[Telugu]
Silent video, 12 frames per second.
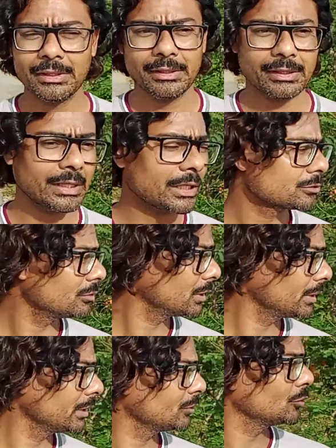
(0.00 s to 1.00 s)
ఇక్కడ
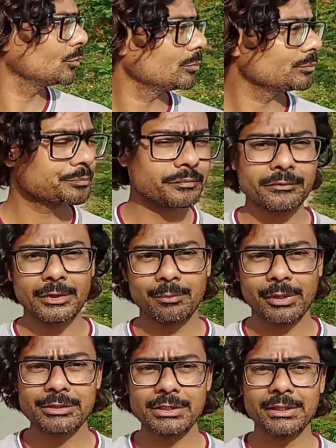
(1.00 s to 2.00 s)
యాక్చువల్గా నేను
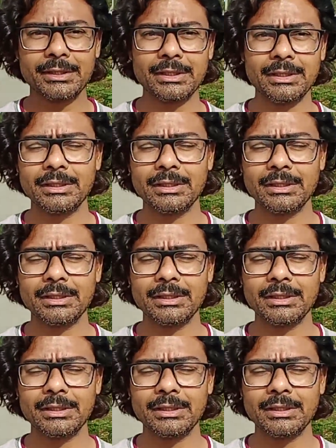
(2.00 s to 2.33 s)
ప్రజెంట్